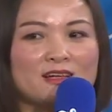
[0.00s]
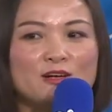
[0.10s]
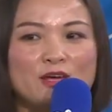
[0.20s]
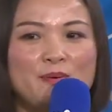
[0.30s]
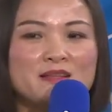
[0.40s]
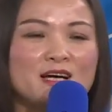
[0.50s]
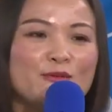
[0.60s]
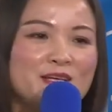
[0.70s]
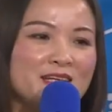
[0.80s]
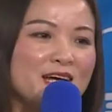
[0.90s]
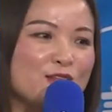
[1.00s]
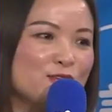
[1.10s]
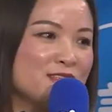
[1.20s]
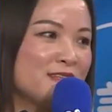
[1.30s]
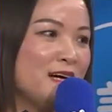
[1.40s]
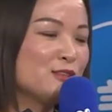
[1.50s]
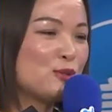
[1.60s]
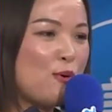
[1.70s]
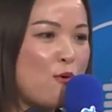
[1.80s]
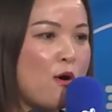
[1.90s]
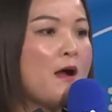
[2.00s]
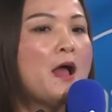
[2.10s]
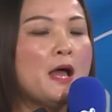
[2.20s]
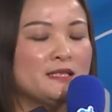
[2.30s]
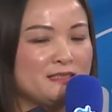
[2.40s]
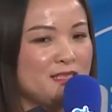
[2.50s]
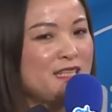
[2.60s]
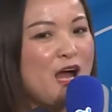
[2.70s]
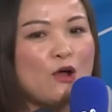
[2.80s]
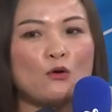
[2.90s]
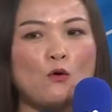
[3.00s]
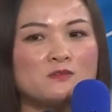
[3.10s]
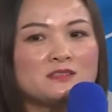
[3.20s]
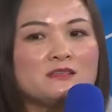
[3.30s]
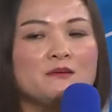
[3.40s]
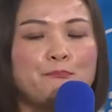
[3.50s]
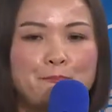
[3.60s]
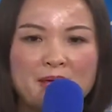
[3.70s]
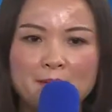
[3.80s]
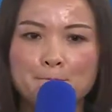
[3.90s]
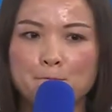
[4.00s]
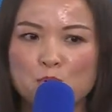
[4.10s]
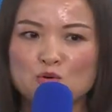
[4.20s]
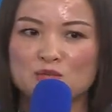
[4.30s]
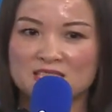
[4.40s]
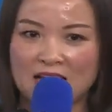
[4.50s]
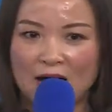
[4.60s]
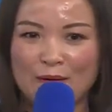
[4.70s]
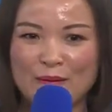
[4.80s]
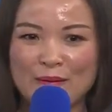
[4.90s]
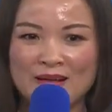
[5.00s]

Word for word: 各位碰到问题应该都知道，中国直销公司并不少。